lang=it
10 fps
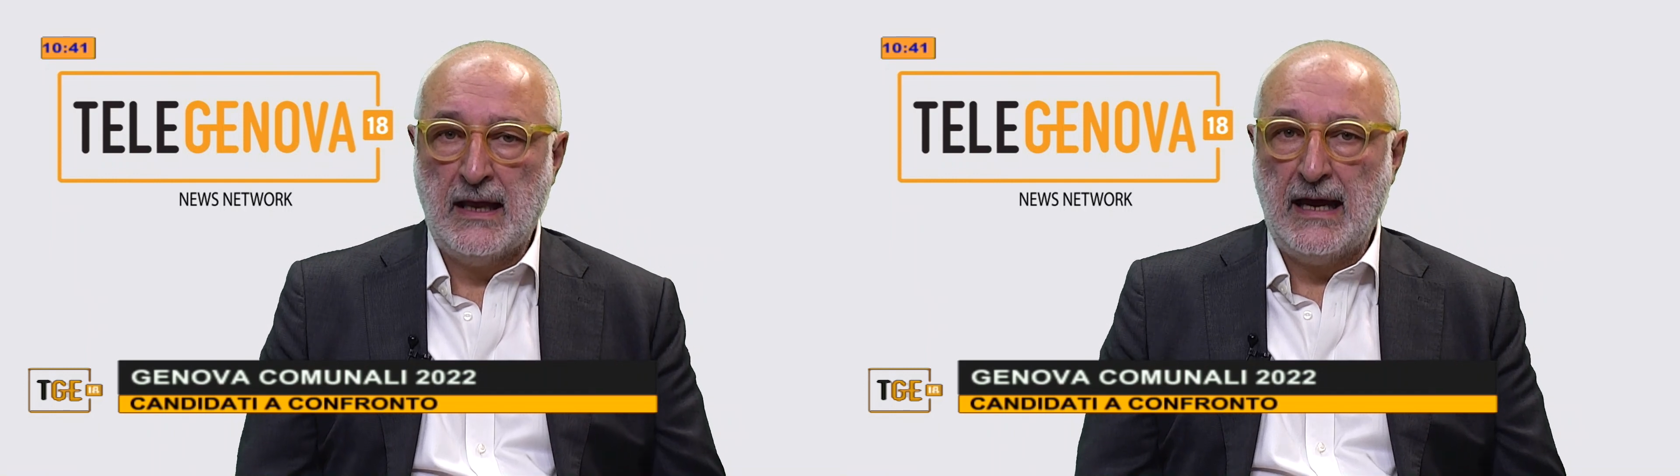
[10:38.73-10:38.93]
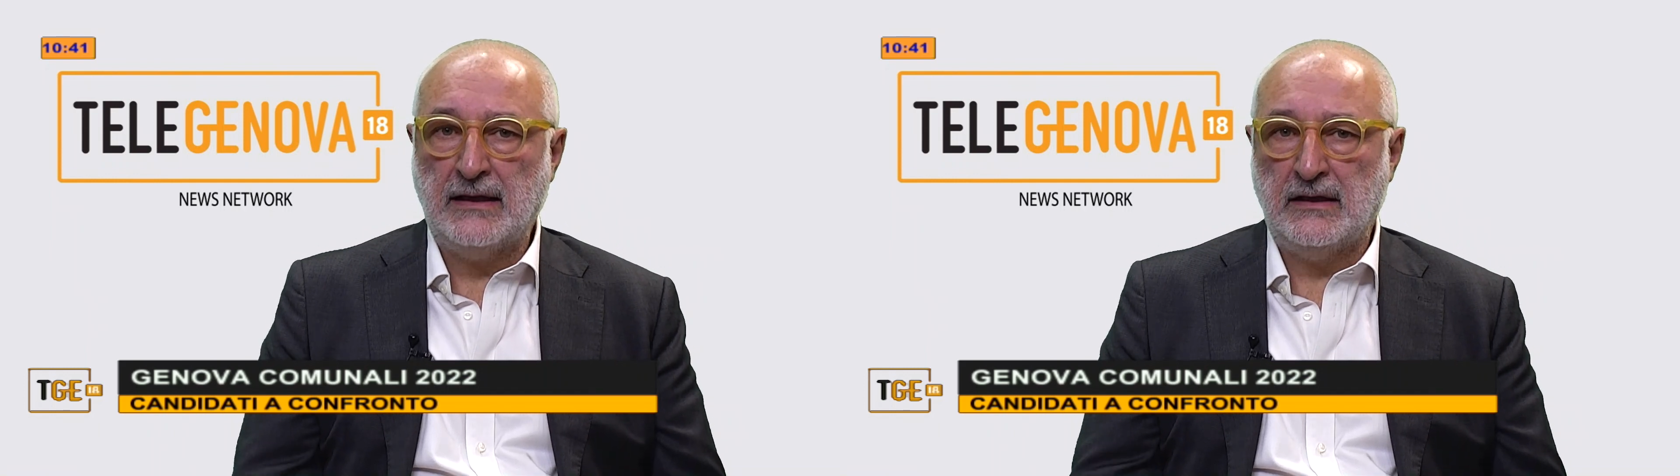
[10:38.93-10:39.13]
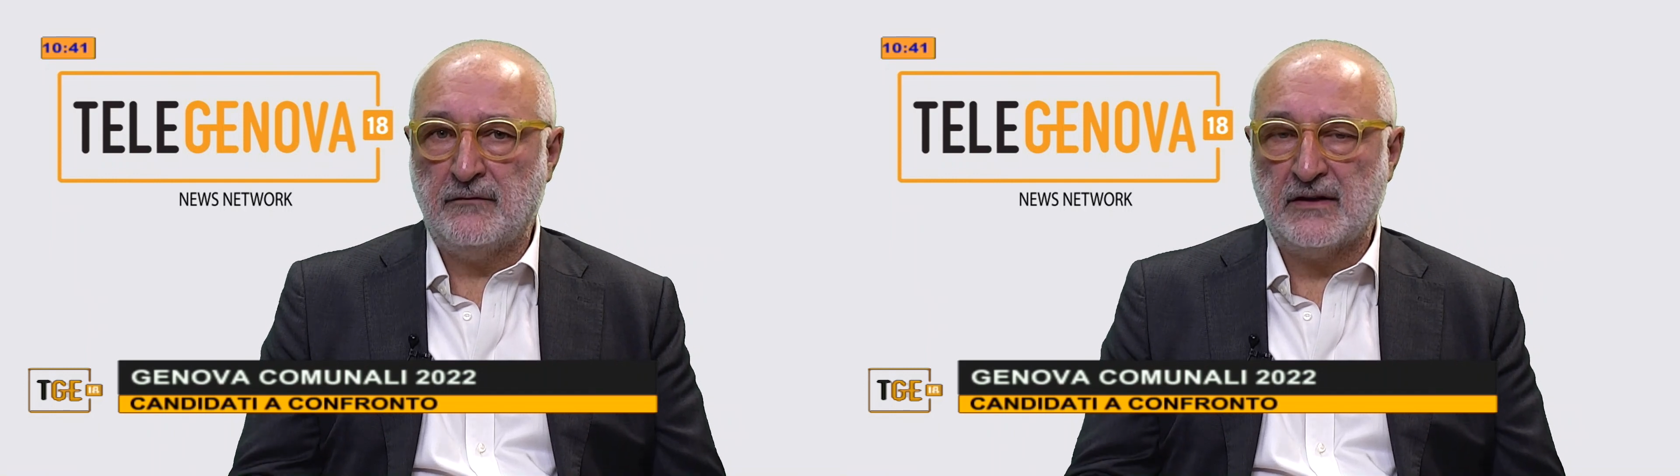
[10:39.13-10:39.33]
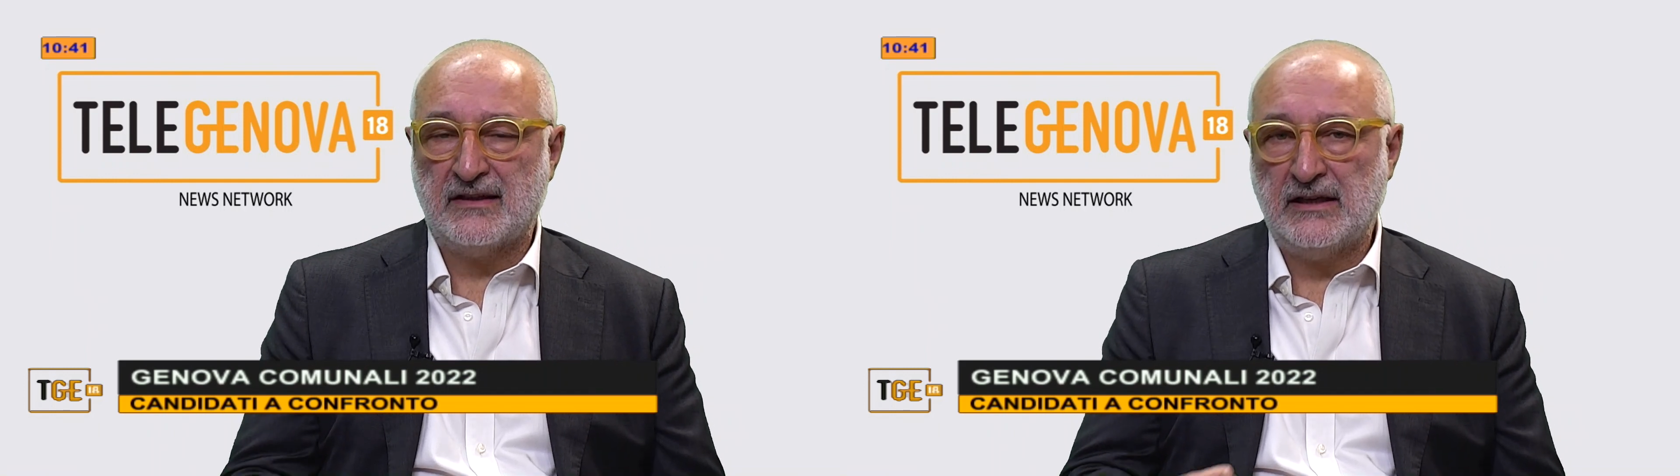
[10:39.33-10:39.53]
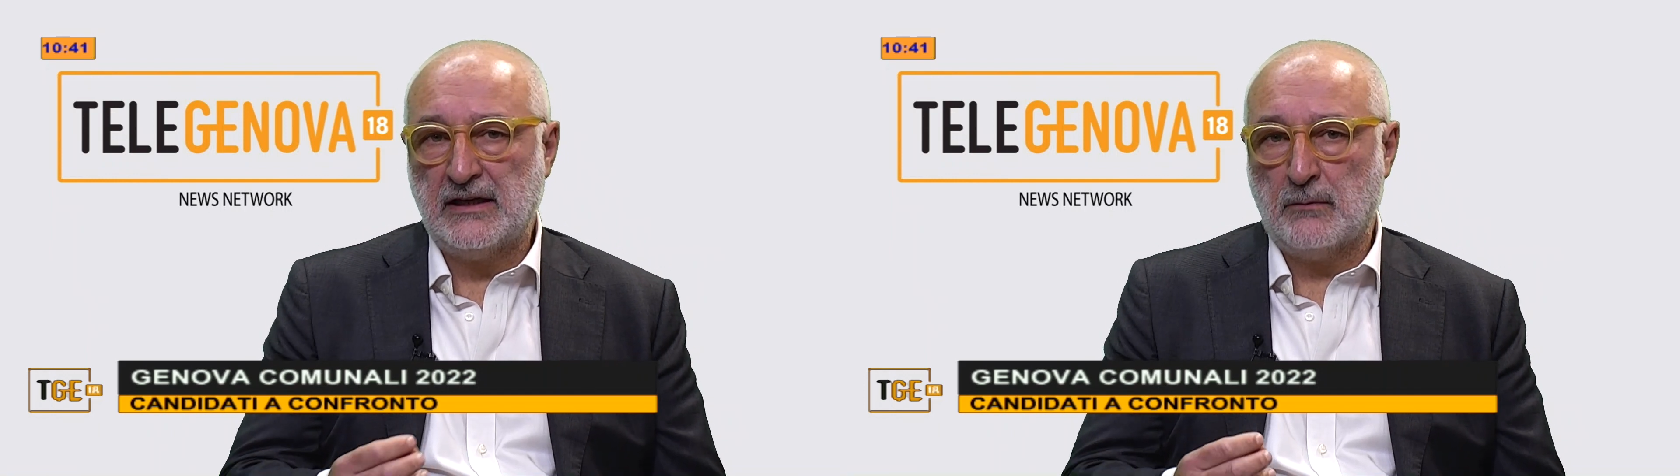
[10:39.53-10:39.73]
ad
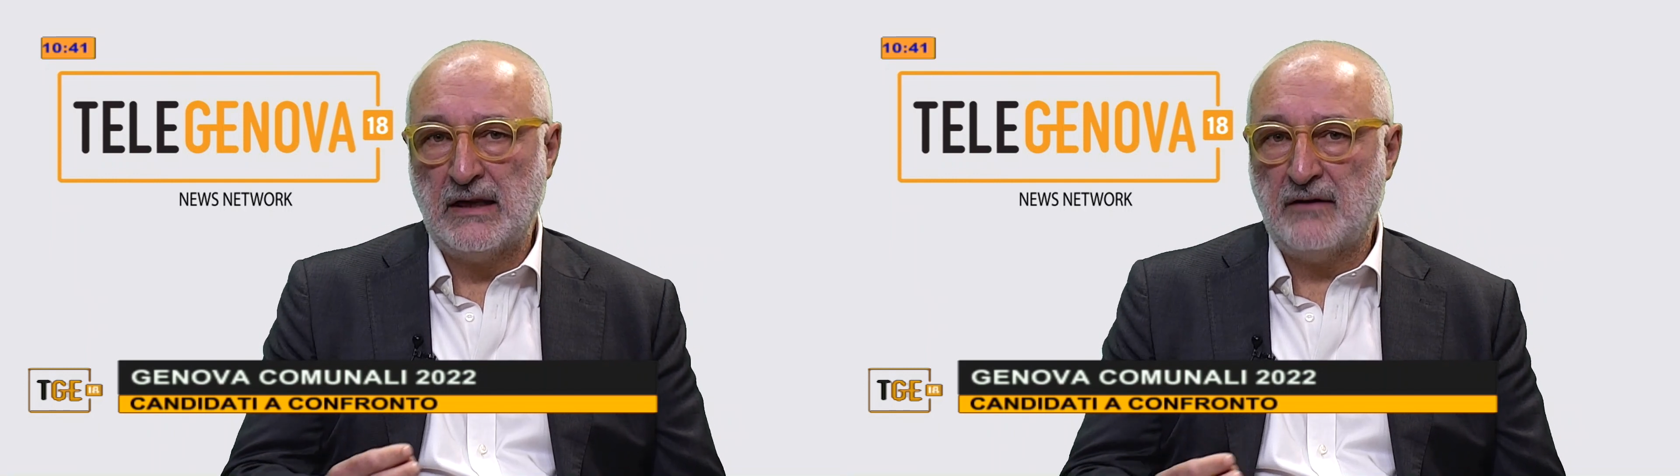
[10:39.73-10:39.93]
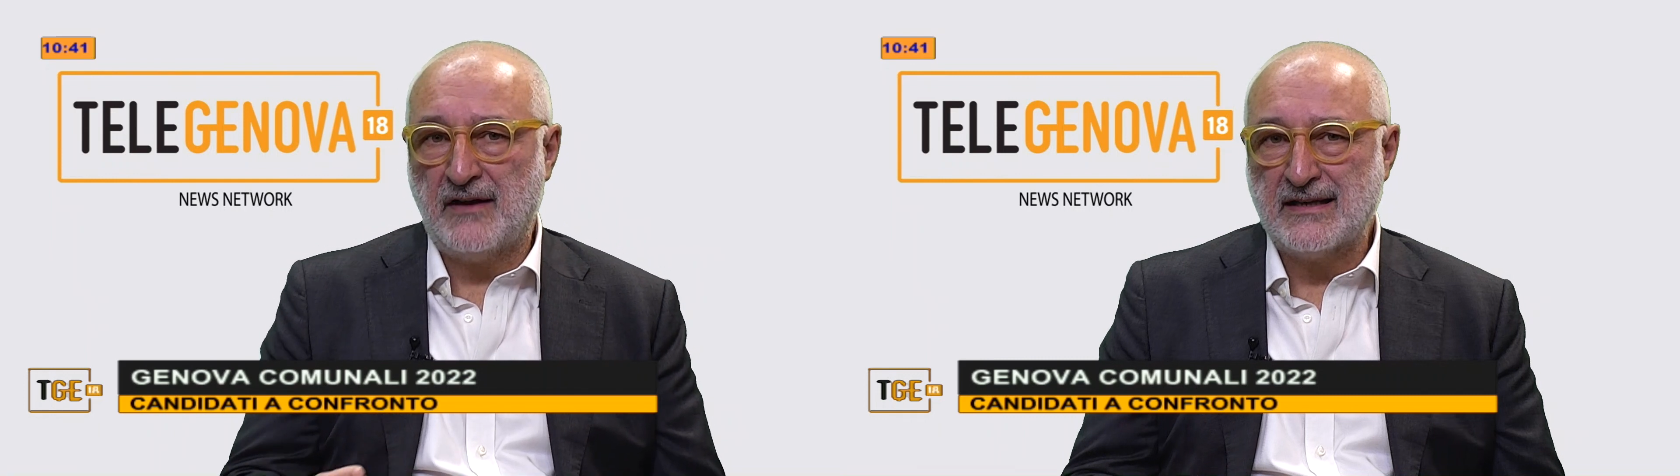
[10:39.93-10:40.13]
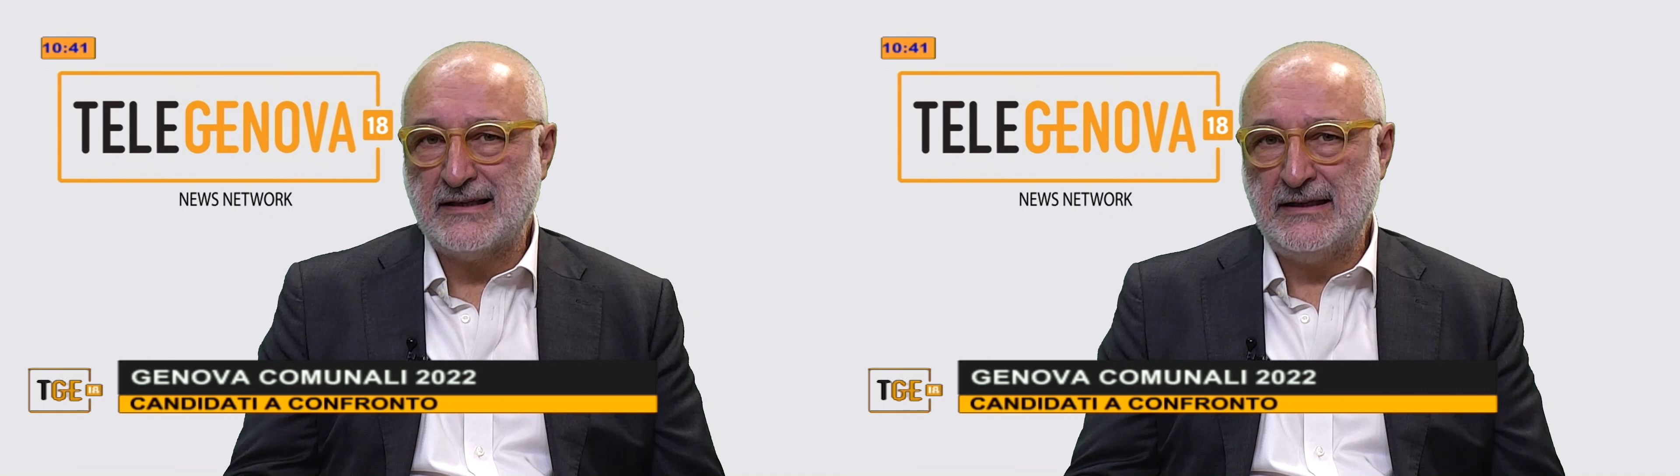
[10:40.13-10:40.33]
invertire quella fase di